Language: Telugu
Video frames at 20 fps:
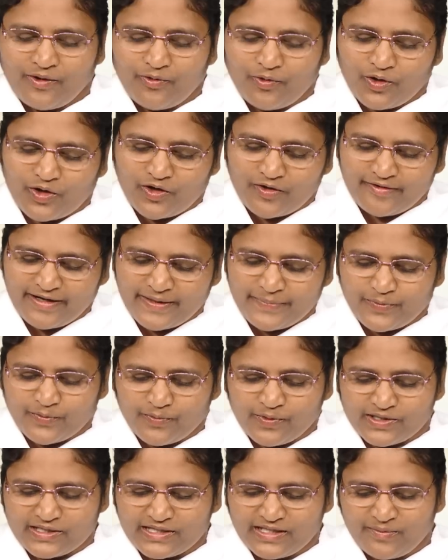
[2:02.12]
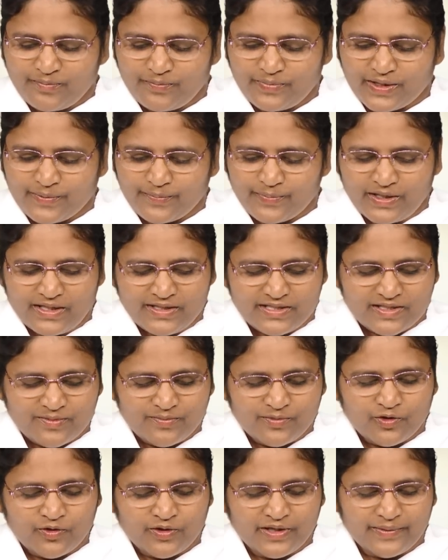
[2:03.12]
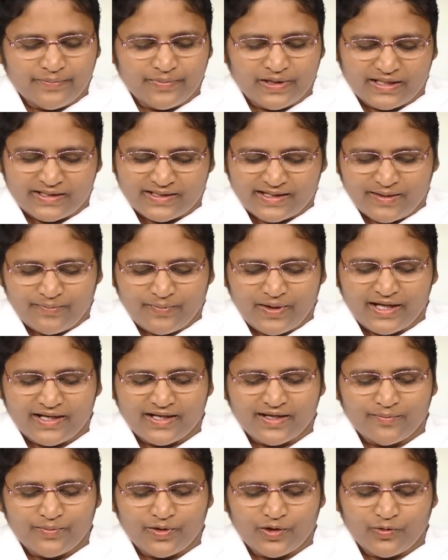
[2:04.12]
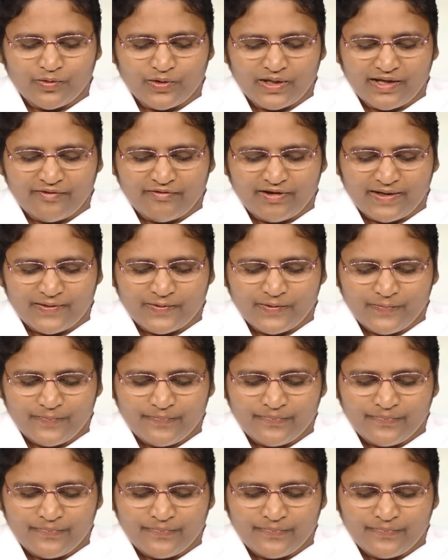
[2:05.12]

ఒకవైపు మొత్తం ప్రపంచంలోని భక్తి మార్గంలో ఉన్నవారు